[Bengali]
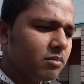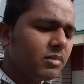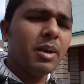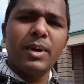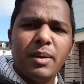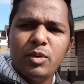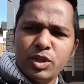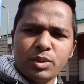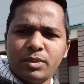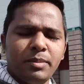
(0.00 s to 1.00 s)
বাট আমি ওই
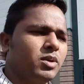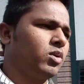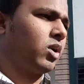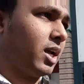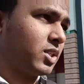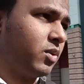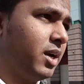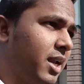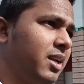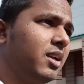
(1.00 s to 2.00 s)
সপ্তাহে আমি কোনো কাজ করি
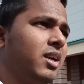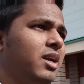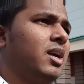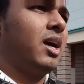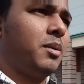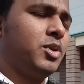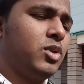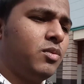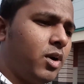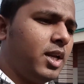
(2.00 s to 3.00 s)
নাই আমি শুধু
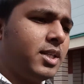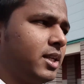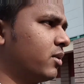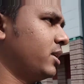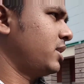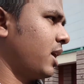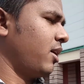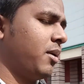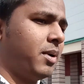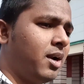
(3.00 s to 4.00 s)
ভলেন্টিয়ারিং করেছি কারণ
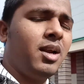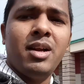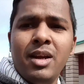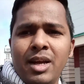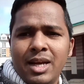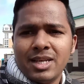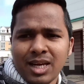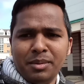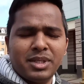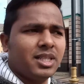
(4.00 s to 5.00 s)
আমার
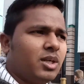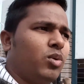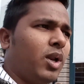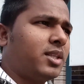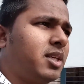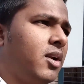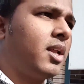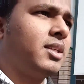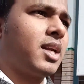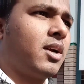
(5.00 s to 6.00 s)
টাইমের সাথে ছিল না
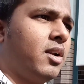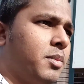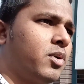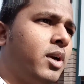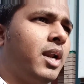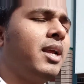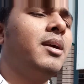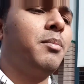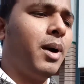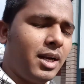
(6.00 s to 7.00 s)
যার কারণে আমি করি নাই
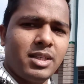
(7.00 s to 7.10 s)
বাট